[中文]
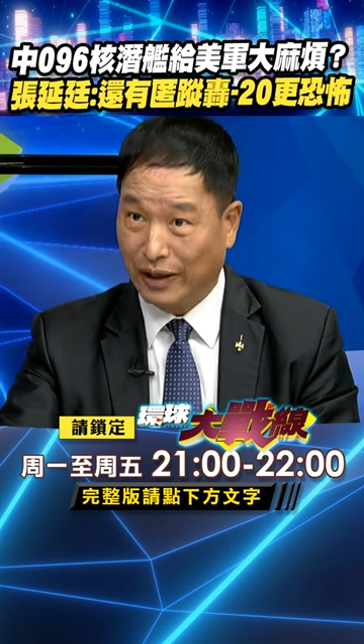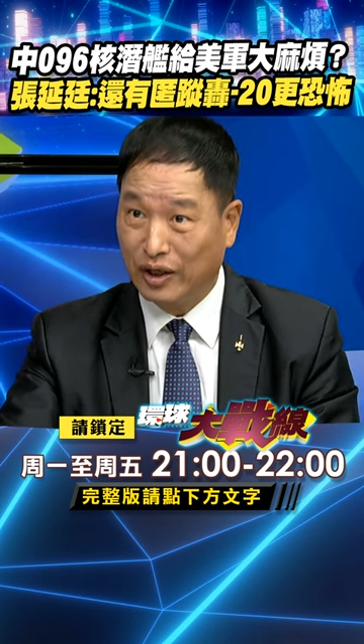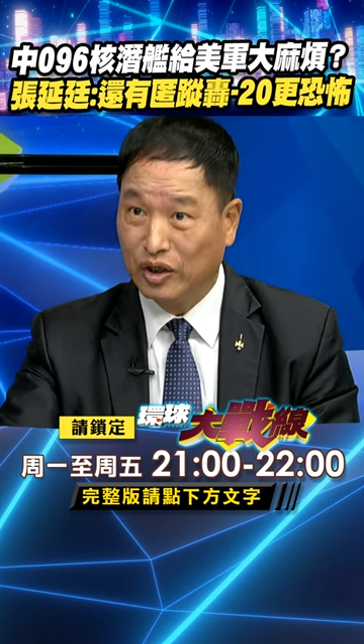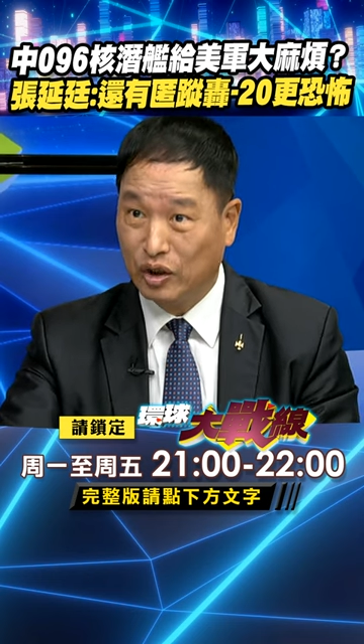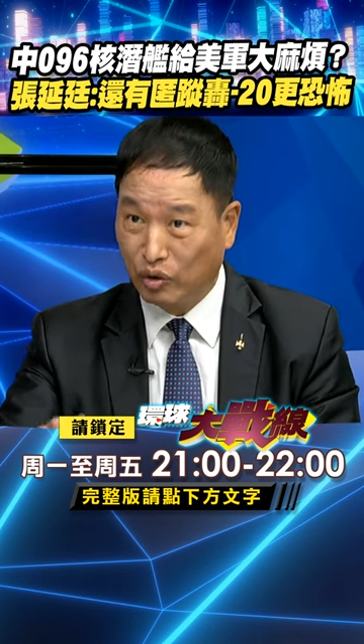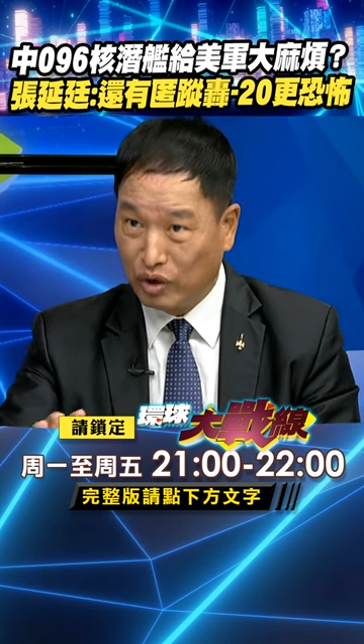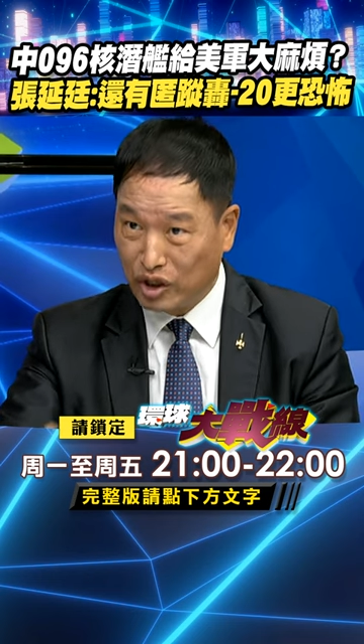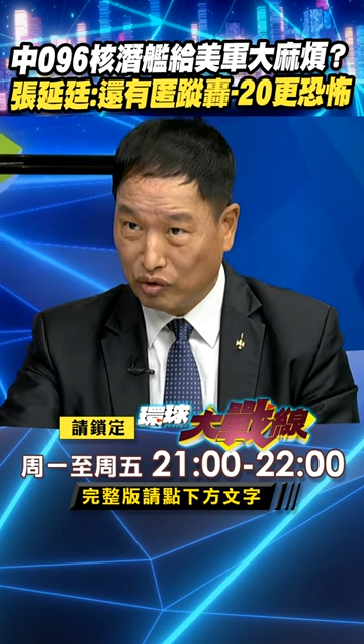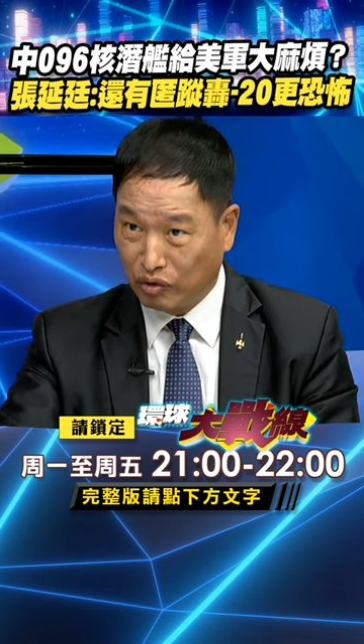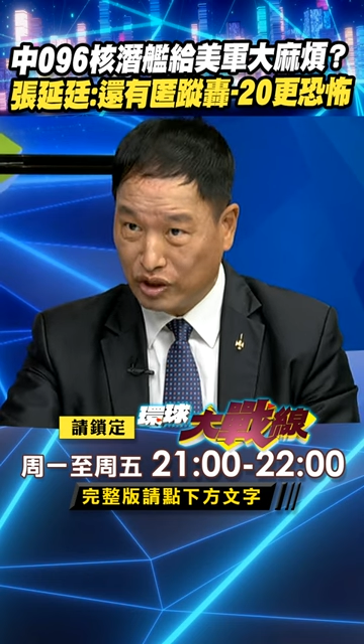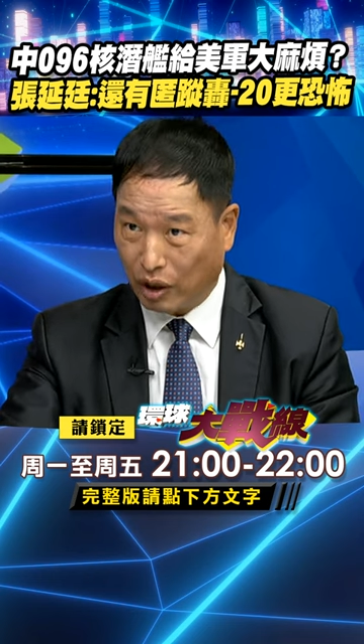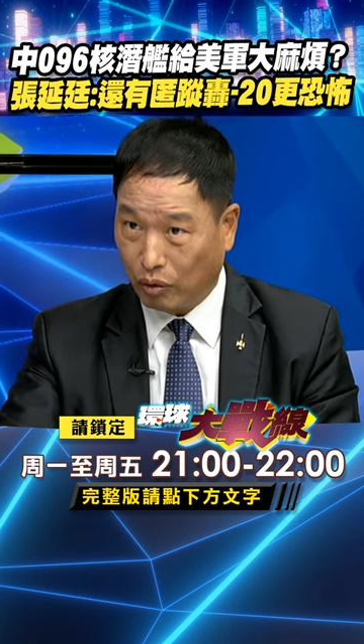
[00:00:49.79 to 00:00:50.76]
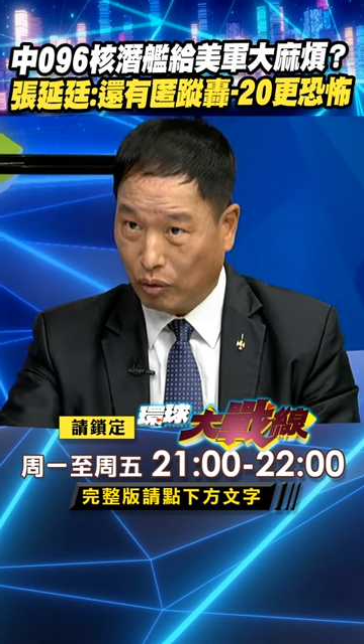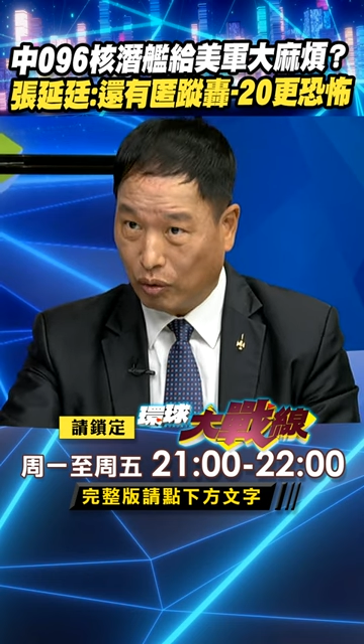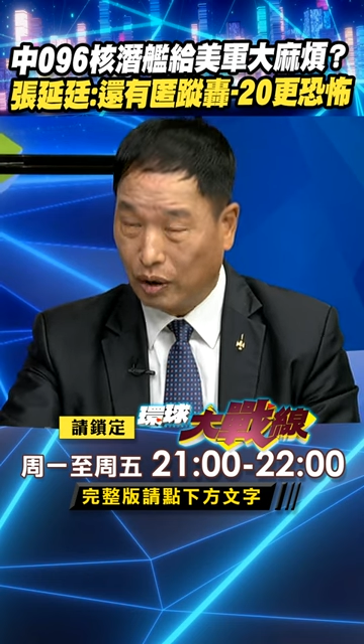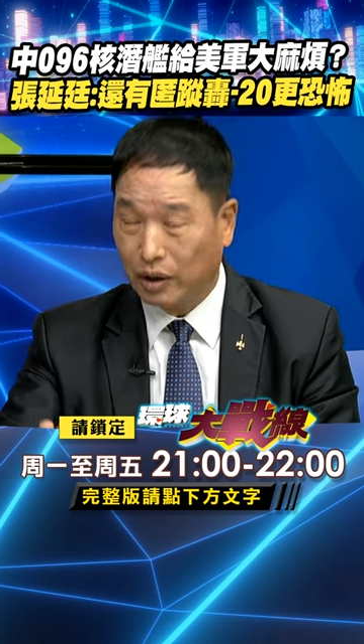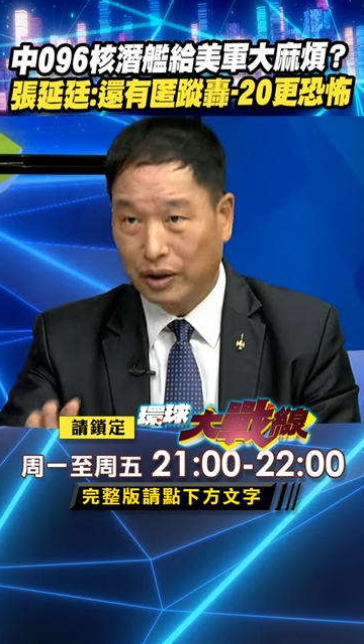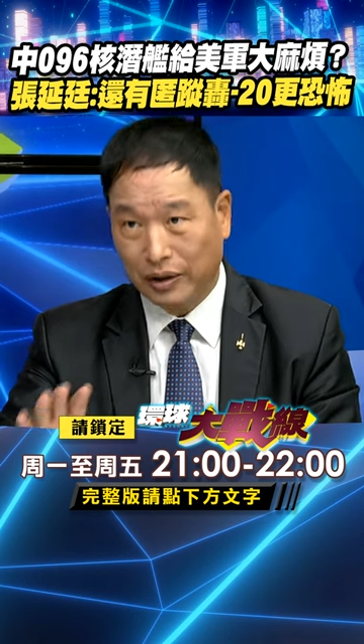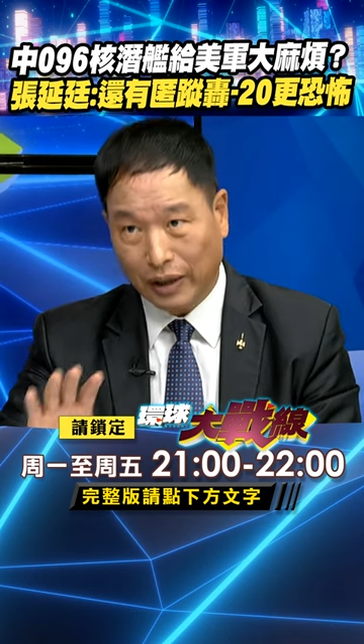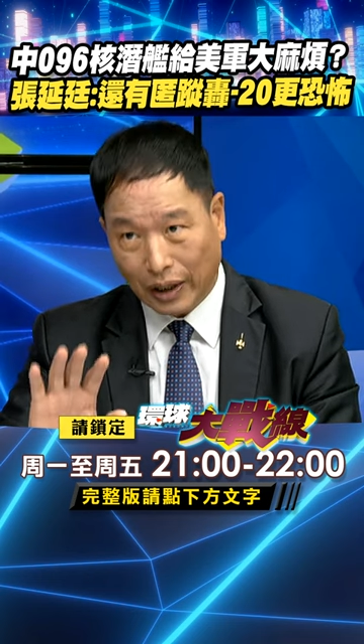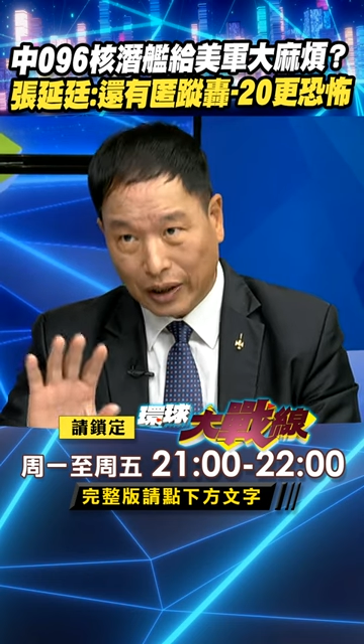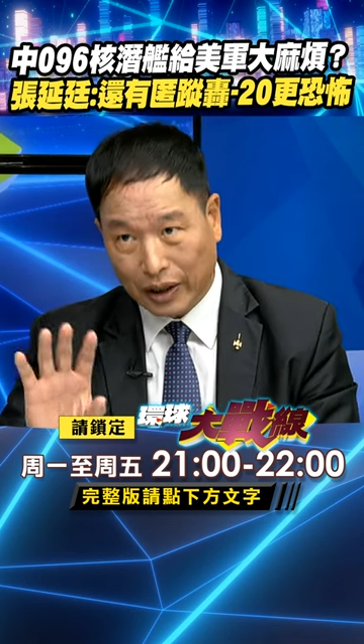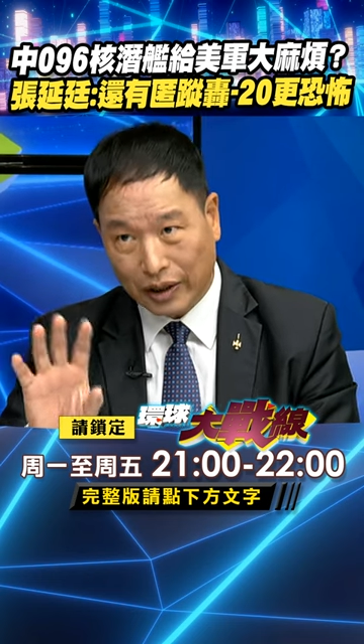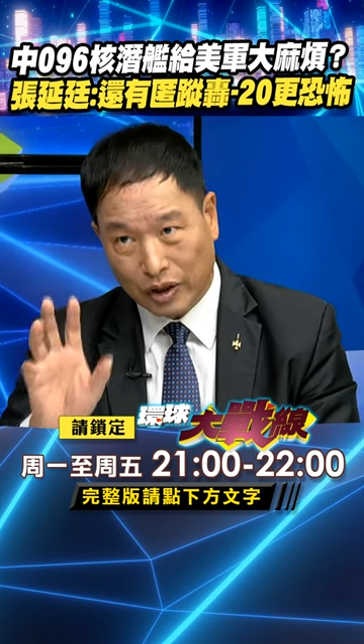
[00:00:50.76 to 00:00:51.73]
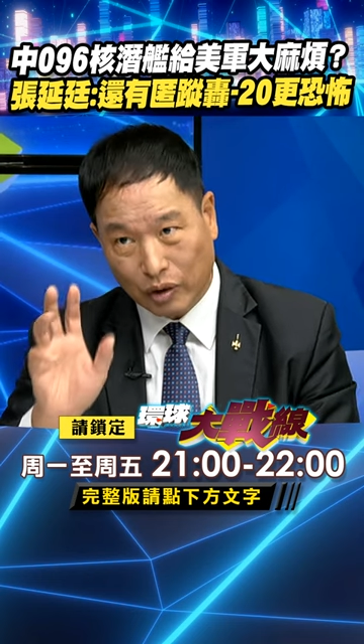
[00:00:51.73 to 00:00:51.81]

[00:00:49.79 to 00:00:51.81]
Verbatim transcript: 又有逆中效果，那可能